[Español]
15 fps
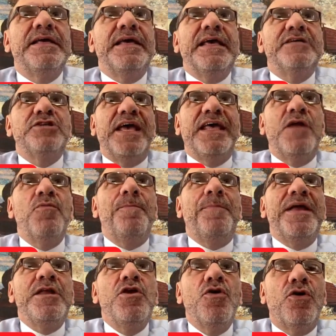e, era un
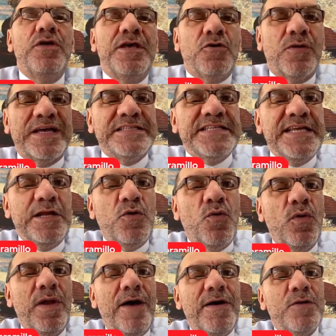periódico que
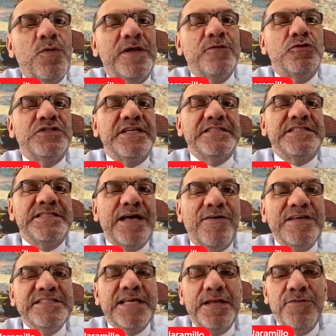circulaba cuando se estaba
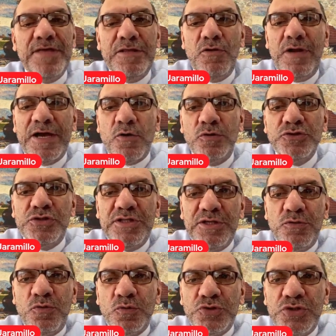escribiendo la
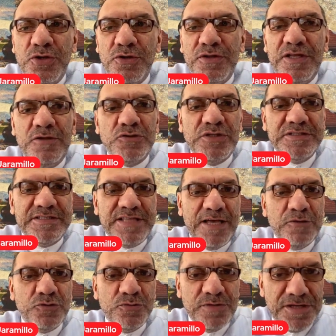constitución de los
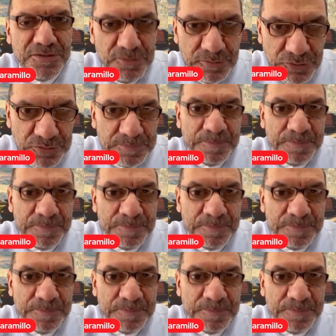Estados Unidos.